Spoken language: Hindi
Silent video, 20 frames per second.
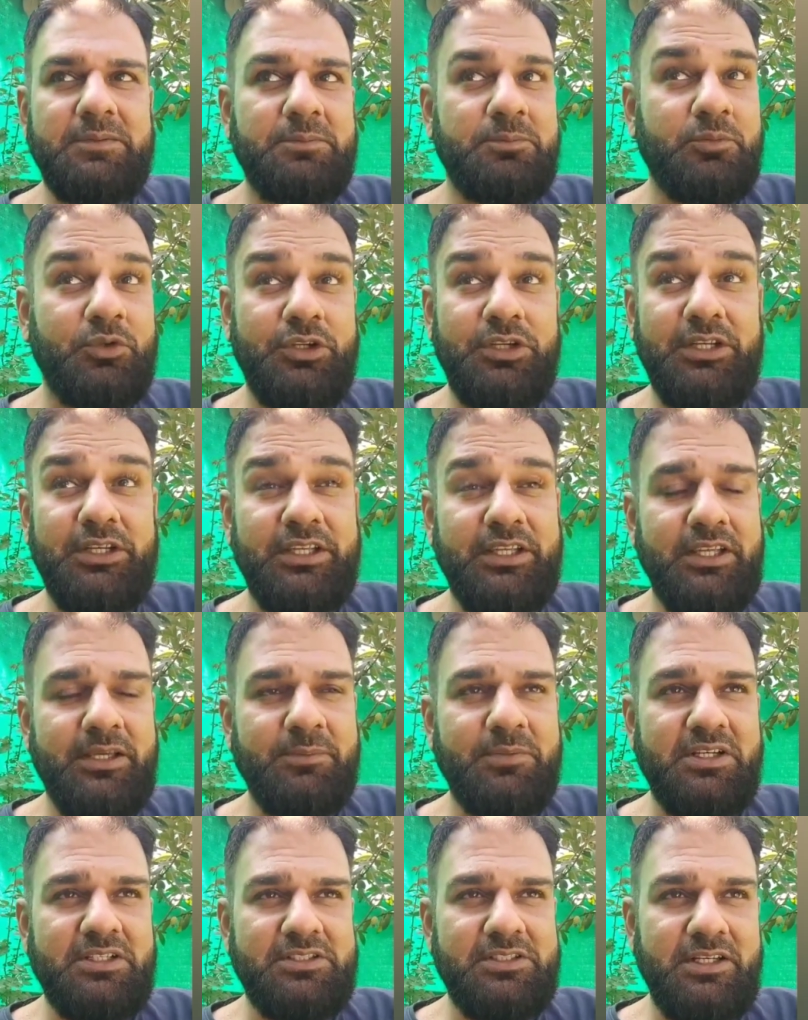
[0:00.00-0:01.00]
बुरे नहीं
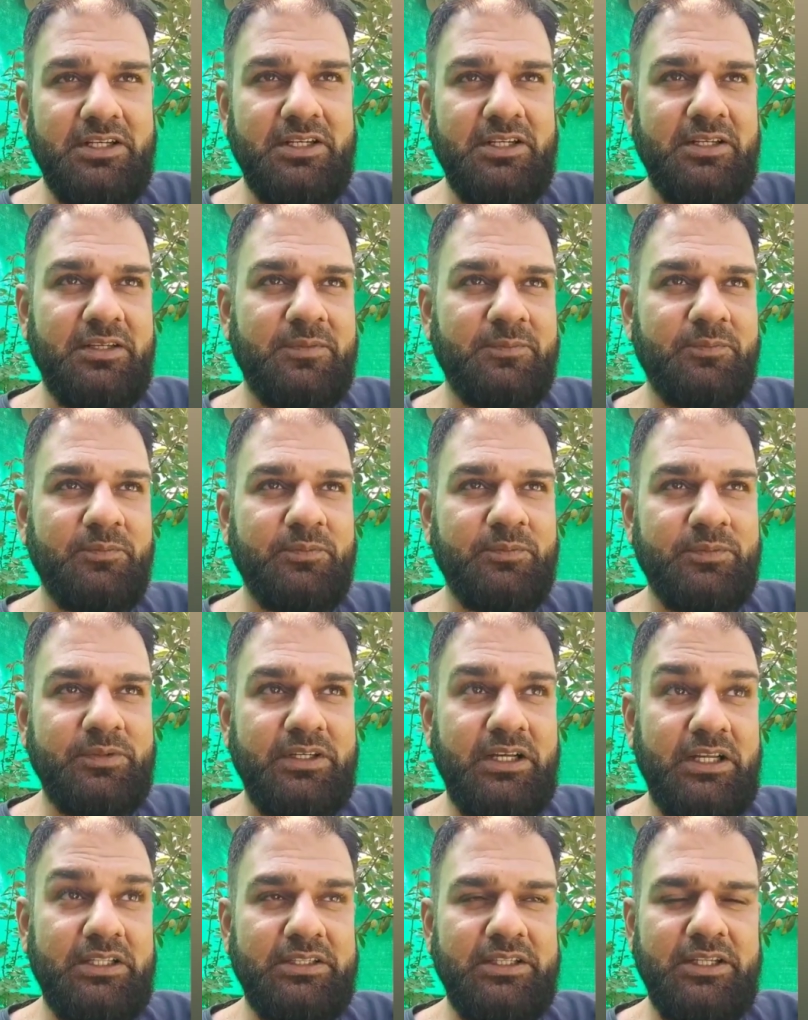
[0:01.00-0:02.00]
है
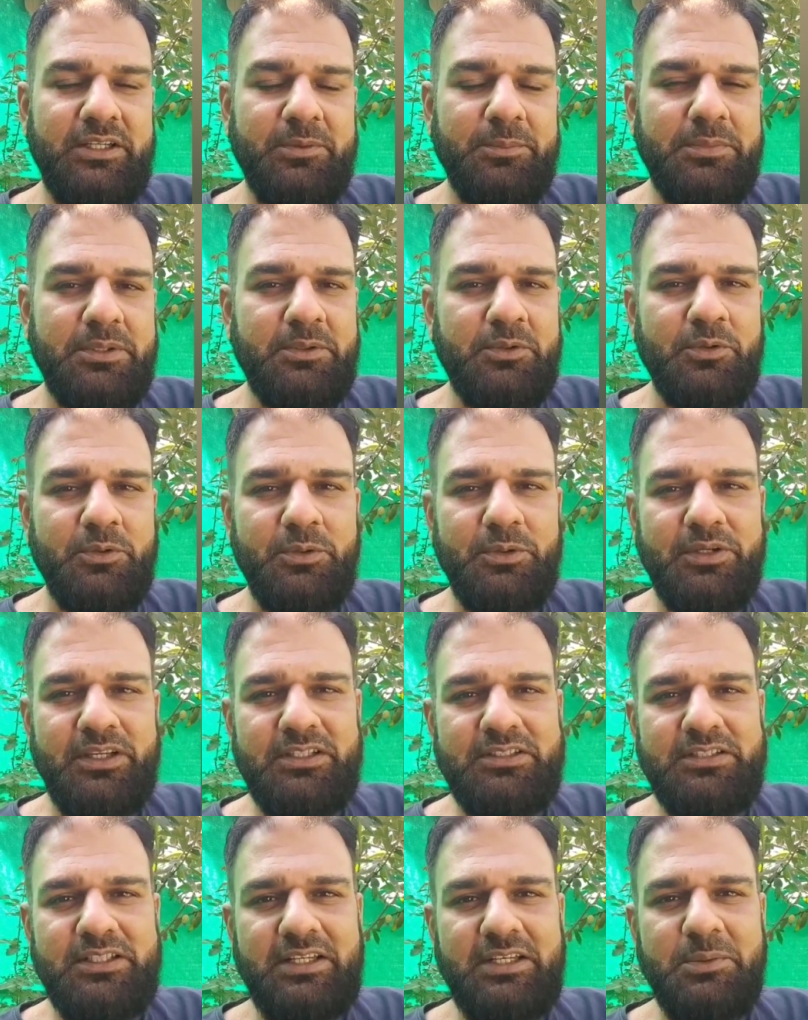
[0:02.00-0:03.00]
माशाल्लाह आते नंबर दोनों
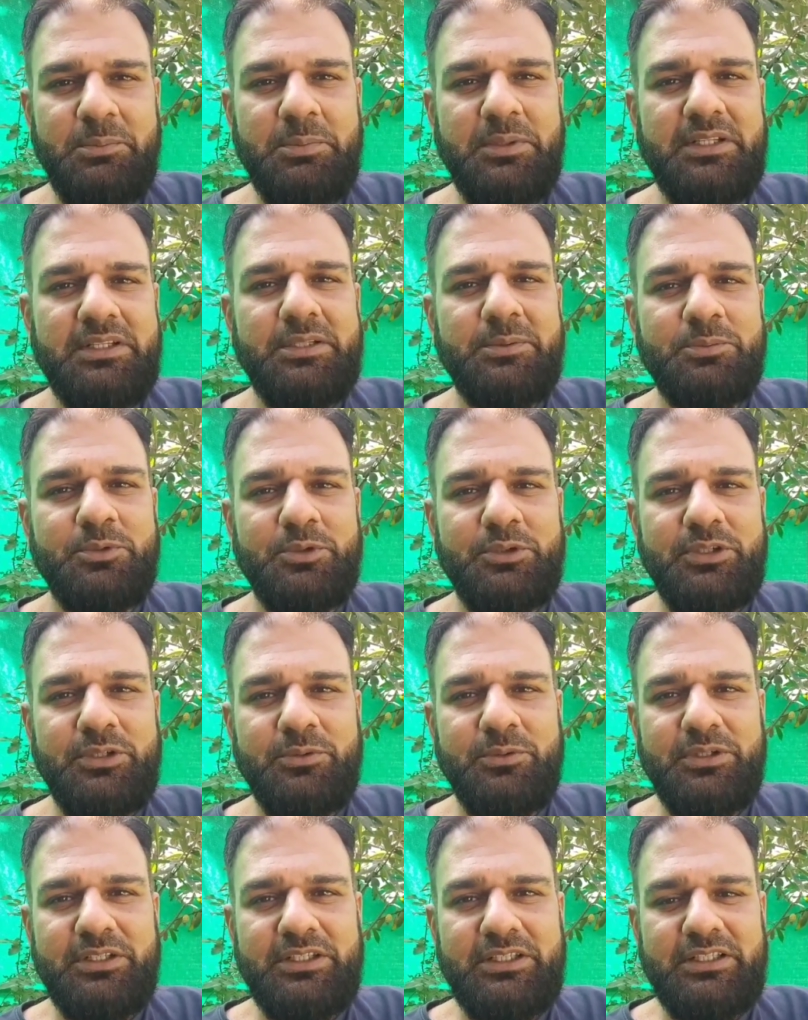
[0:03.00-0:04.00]
के अच्छे हैं लेकिन पढ़ते पढ़ते
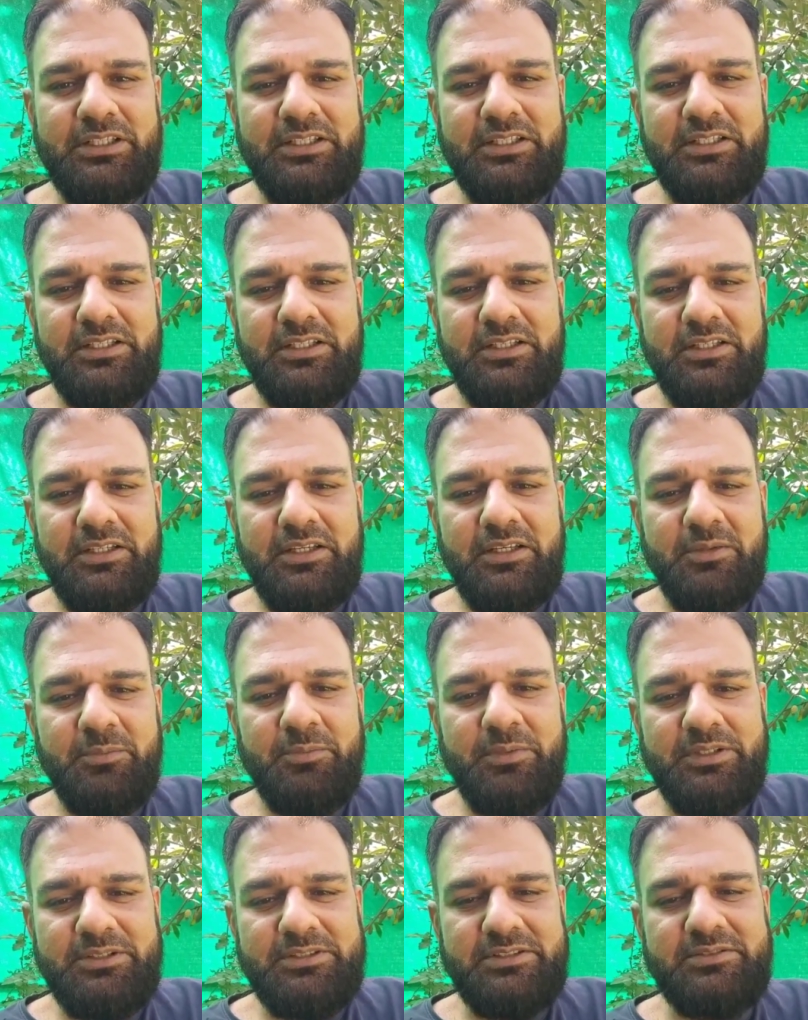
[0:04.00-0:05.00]
कोई नहीं
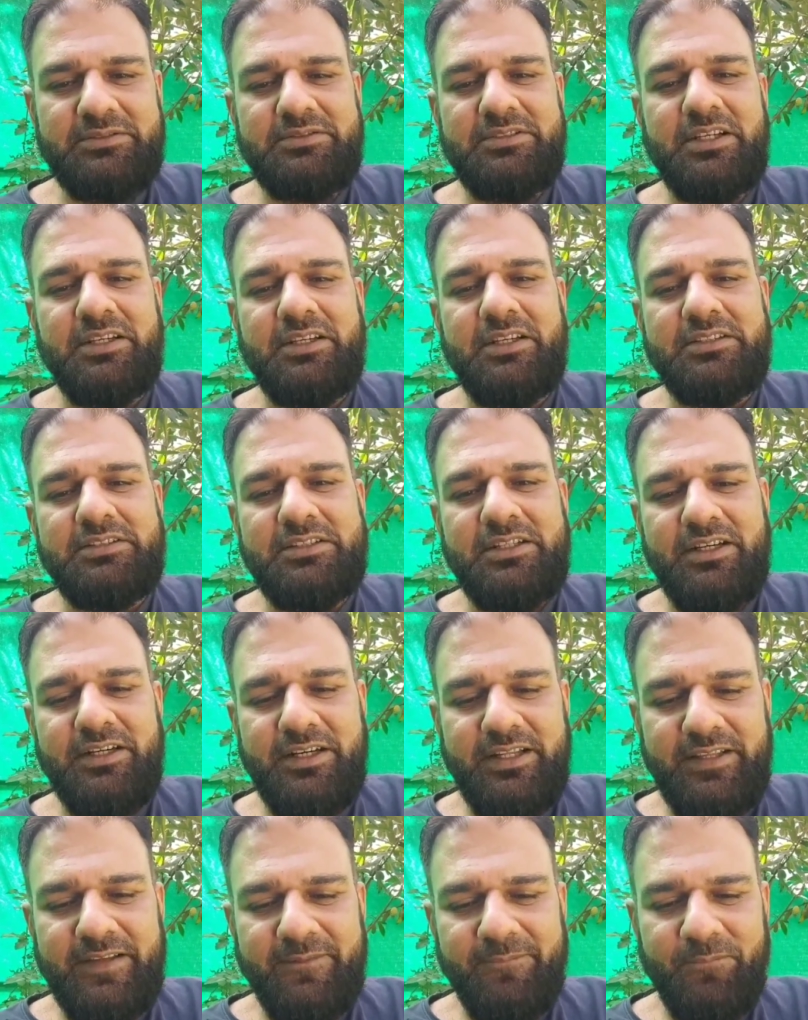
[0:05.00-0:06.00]
है बस धक्का
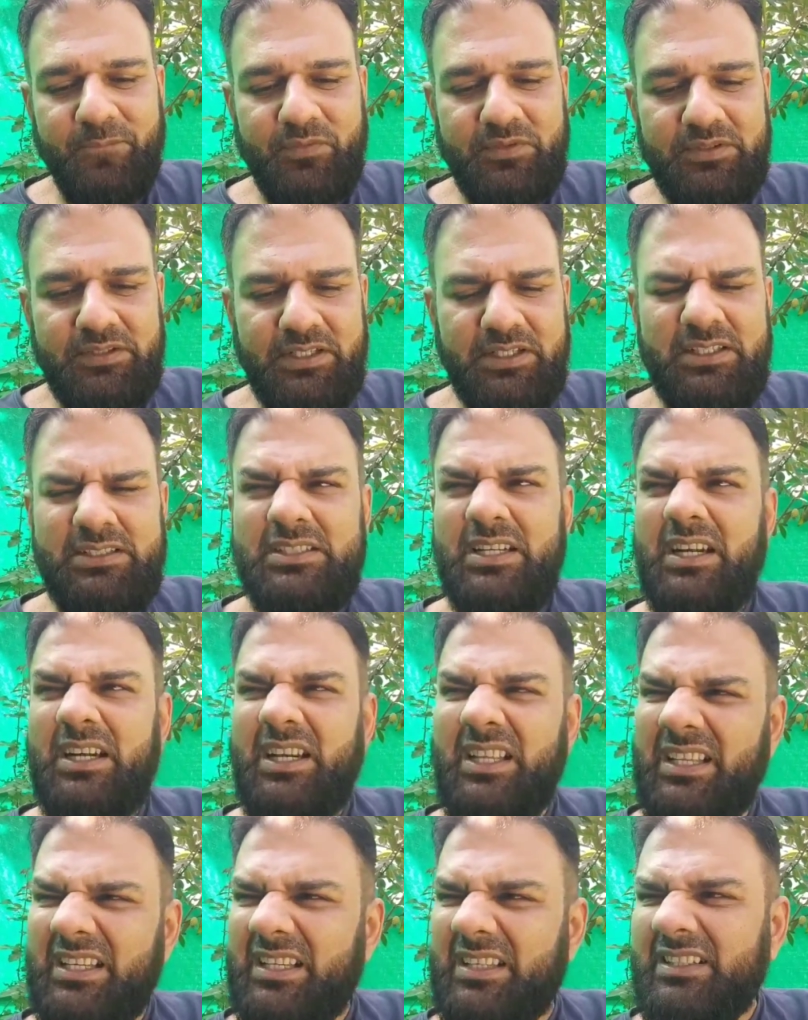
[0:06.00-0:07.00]
स्टार्ट ही है धक्का
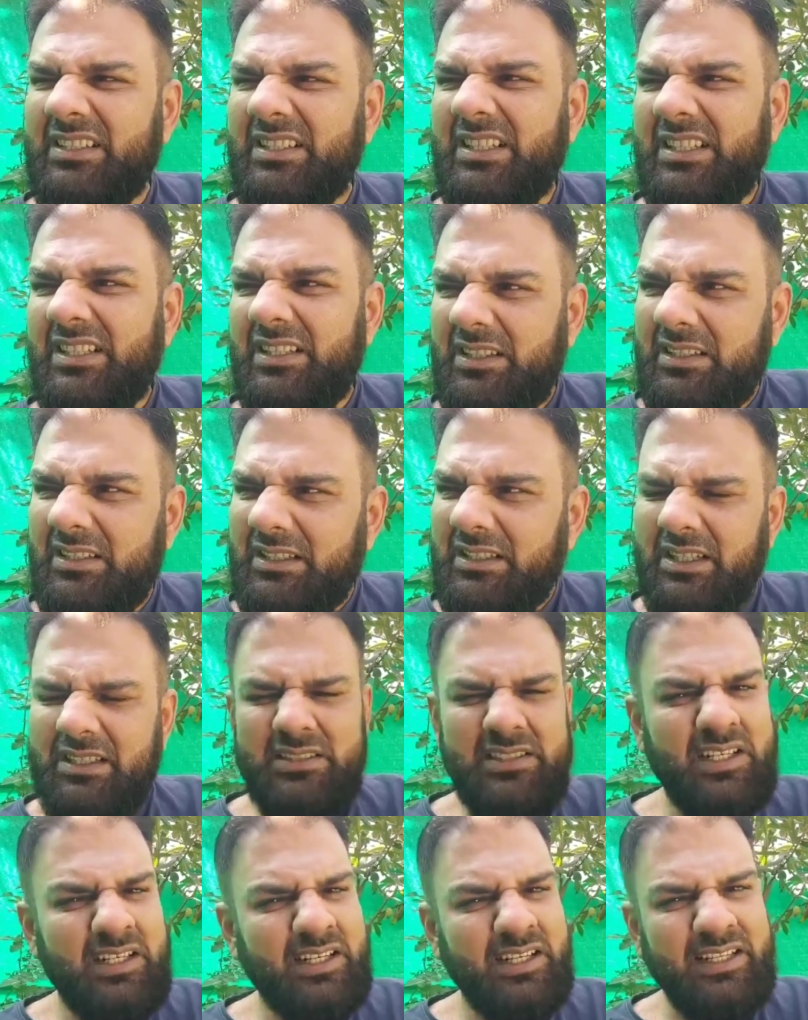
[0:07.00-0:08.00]
स्टार्ट नहीं है धक्का
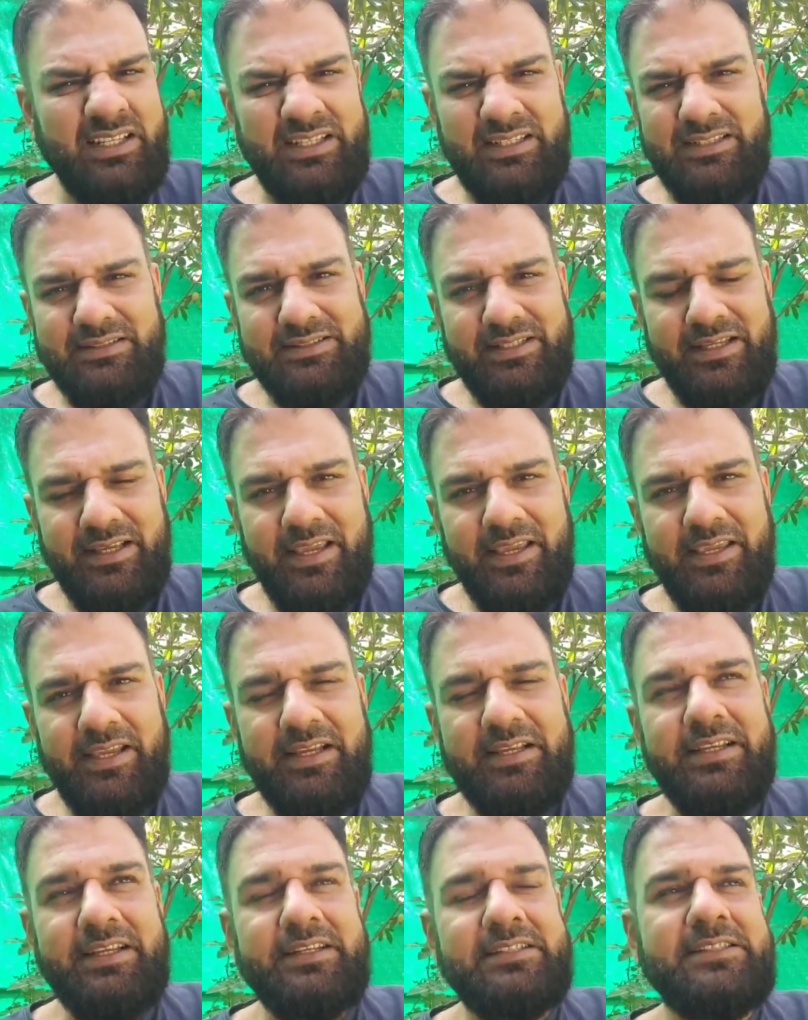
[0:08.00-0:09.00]
स्टार्ट नहीं कहना चाहिए
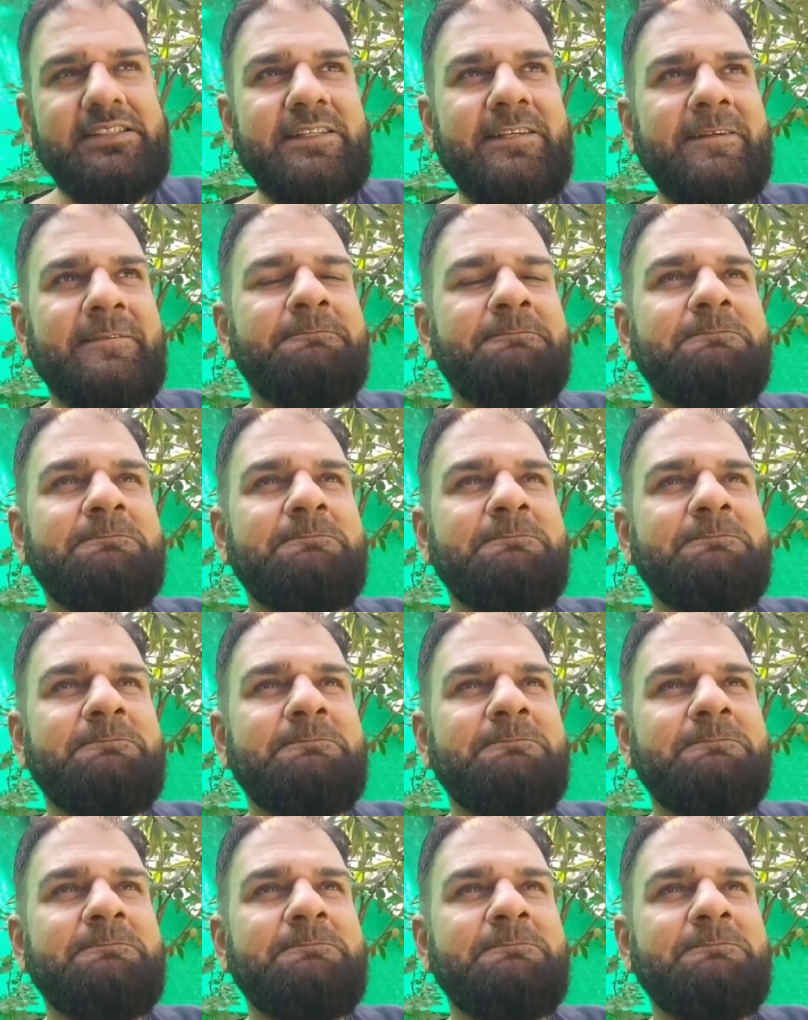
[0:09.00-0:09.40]
क्या कहना चाहिए